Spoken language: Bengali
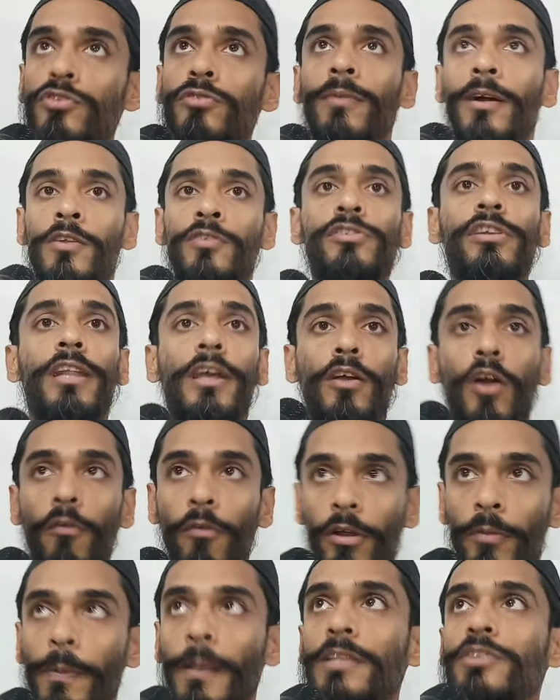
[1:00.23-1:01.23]
কিছু মানুষ যেটা
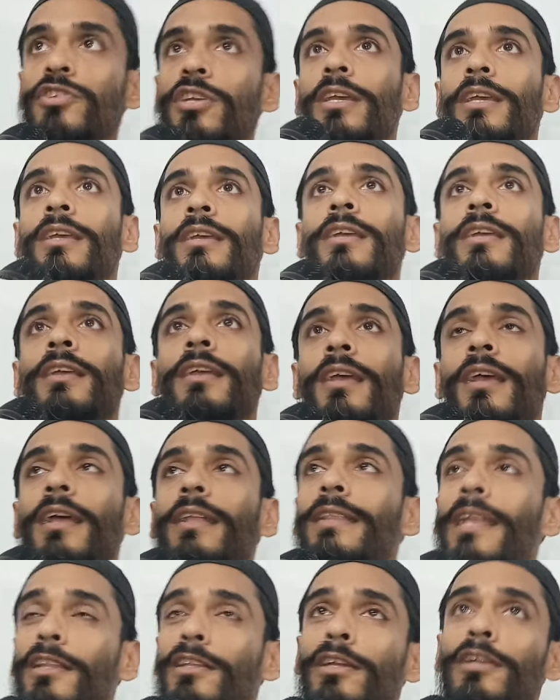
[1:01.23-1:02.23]
খবর পাচ্ছি
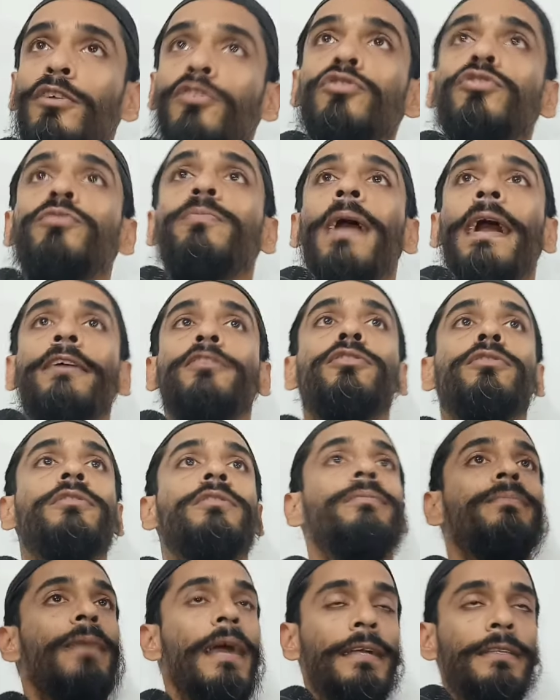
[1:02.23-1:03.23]
তাদের কিছু ব্যক্ত
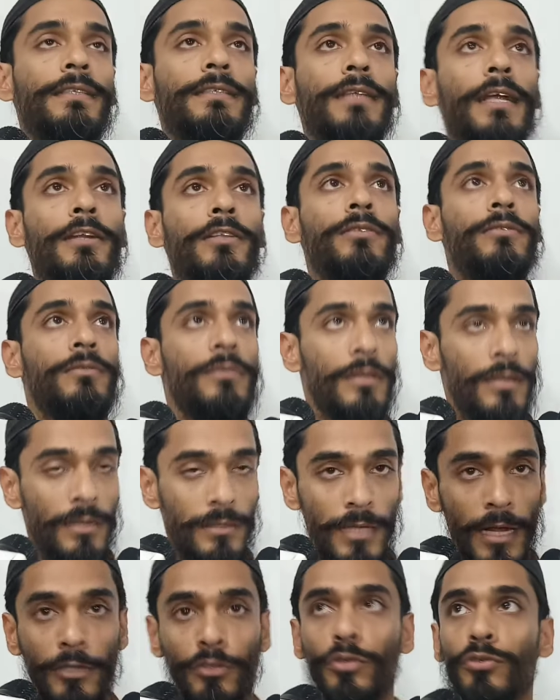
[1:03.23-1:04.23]
ব্যক্তি
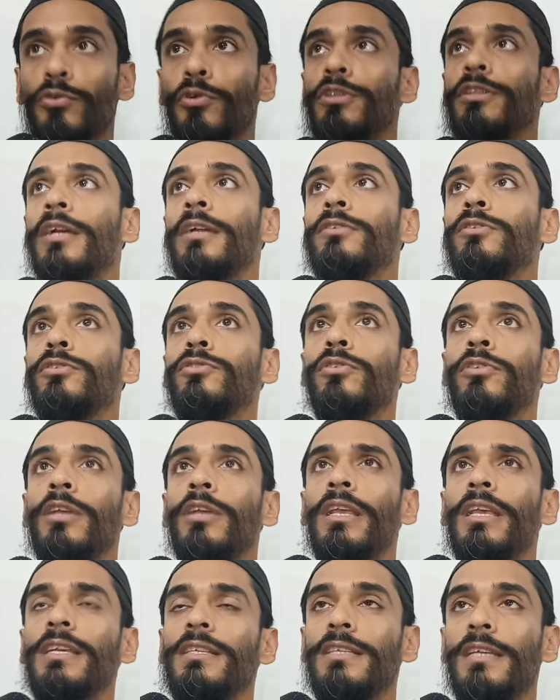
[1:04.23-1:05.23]
স্বার্থ চরিতার্থের জন্য
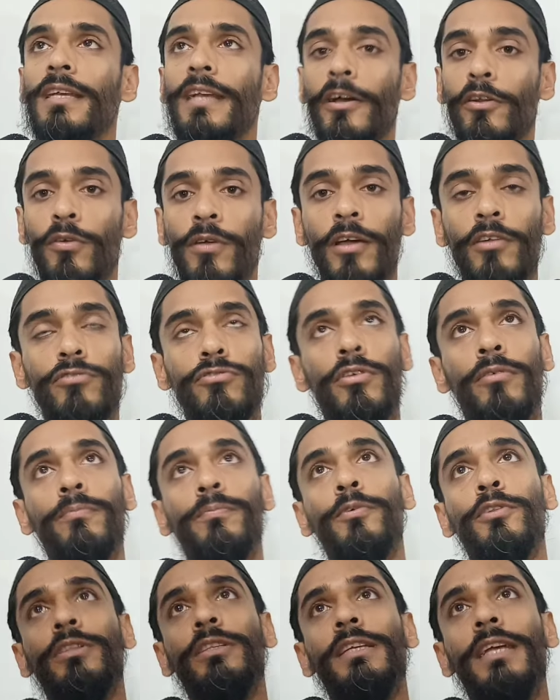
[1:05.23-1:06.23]
গিয়েছে কারো কারো
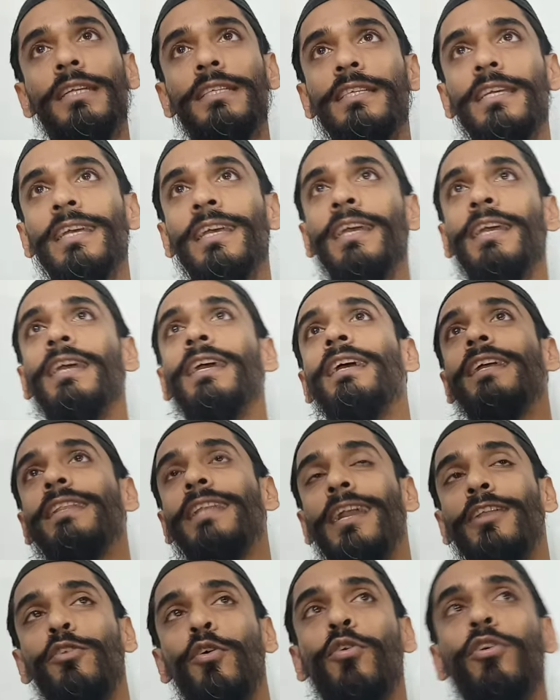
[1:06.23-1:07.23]
সম্পত্তি আছে
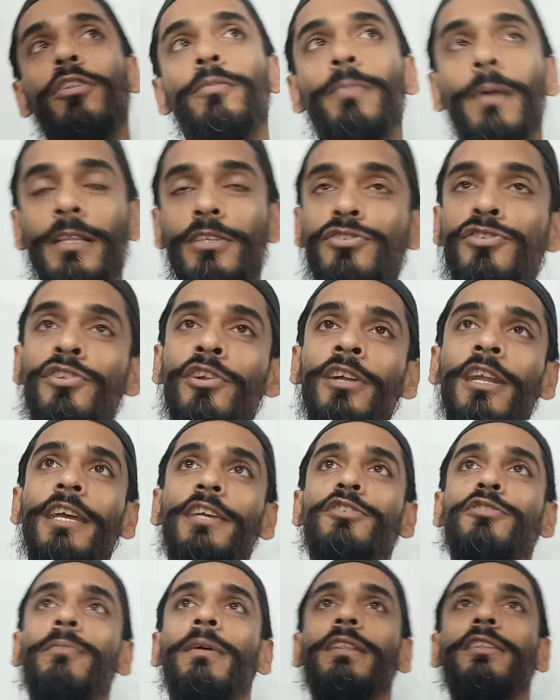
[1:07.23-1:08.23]
তারা দখল পাচ্ছিল না
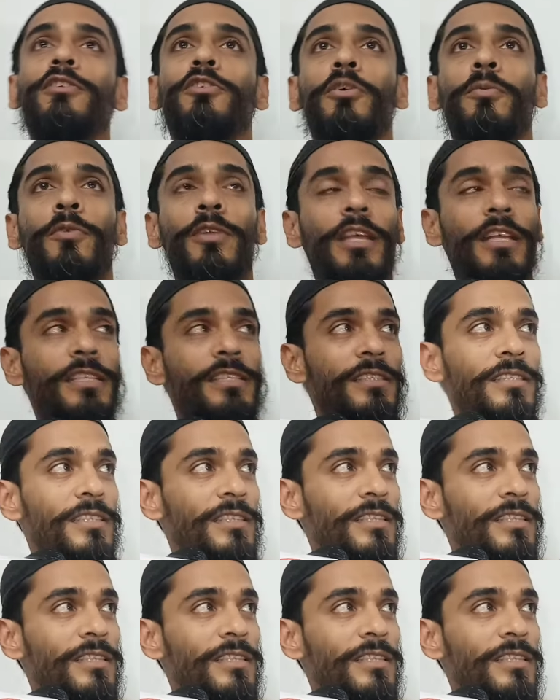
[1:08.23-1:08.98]
এই সময় তৃণমূলের